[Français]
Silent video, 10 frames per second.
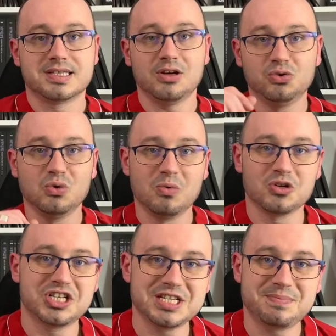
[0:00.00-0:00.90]
Salut tout le
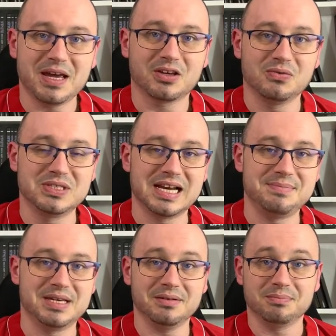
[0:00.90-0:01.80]
monde, j'espère que vous allez
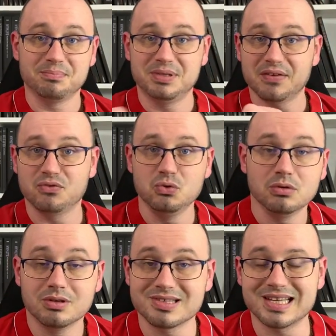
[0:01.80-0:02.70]
bien. Bienvenue
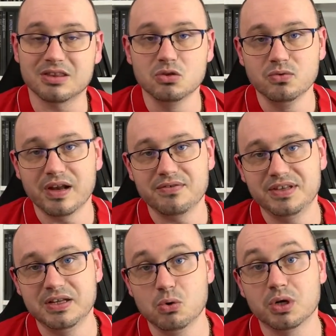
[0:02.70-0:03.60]
dans cette nouvelle
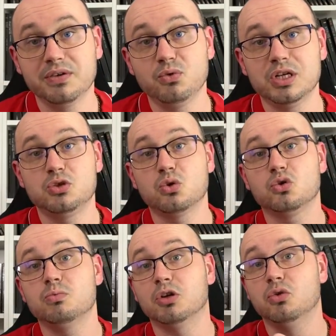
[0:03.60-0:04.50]
vidéo review lecture
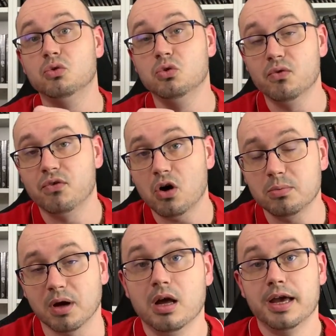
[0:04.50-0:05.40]
du mois de
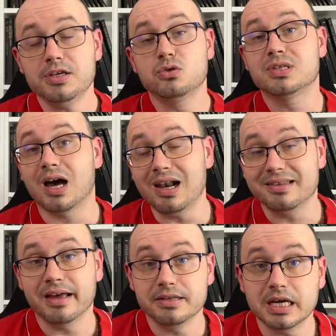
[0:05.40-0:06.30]
novembre et ce sera la
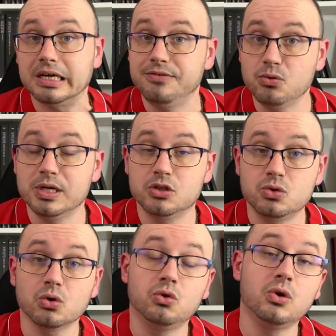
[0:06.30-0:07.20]
dernière review
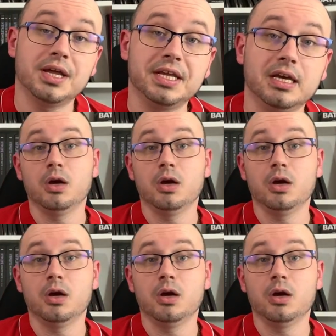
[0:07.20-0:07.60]
lecture de l'année.